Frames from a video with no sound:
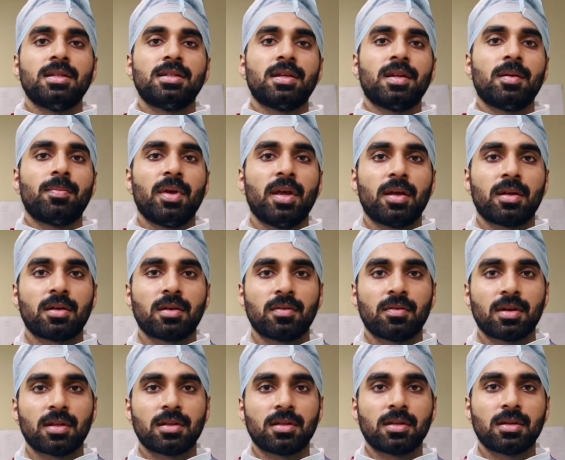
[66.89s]
சில பேருக்கு
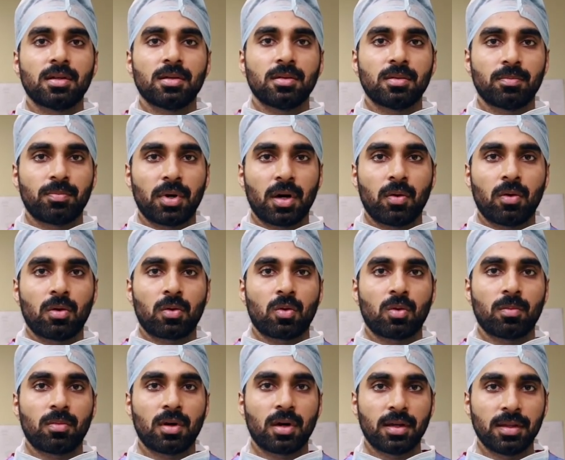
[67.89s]
வந்து பவர்
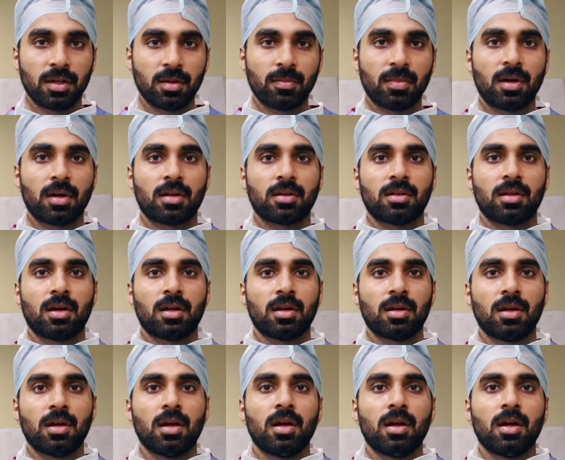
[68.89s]
ரொம்ப அதிகமாக இருந்தால்